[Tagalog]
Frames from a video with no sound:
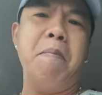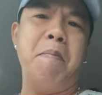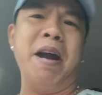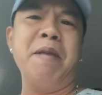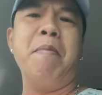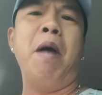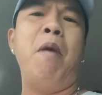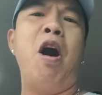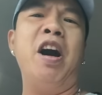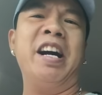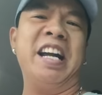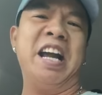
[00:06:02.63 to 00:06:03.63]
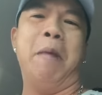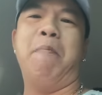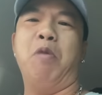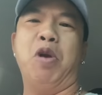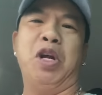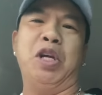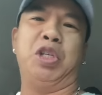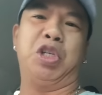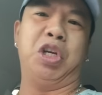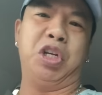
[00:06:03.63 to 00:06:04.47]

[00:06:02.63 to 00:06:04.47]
May mamangi pulis